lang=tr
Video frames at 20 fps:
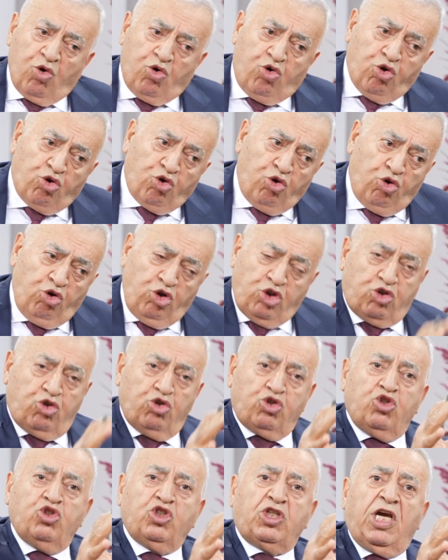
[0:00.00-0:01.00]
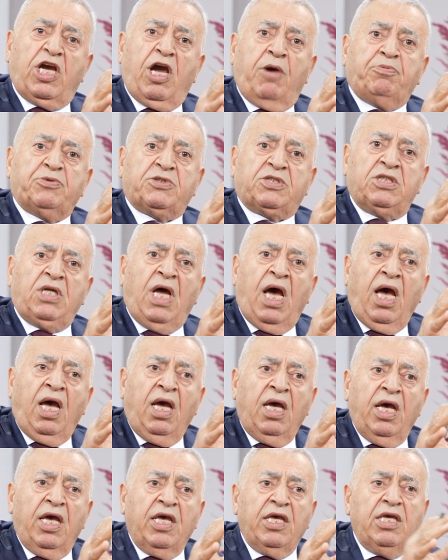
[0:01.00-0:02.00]
kuruluş düşünce
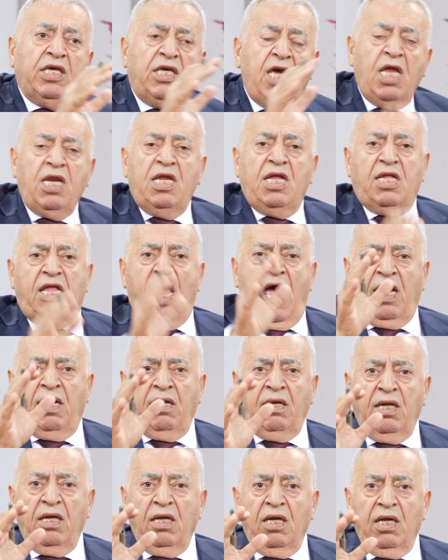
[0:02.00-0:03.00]
yapısına yeniden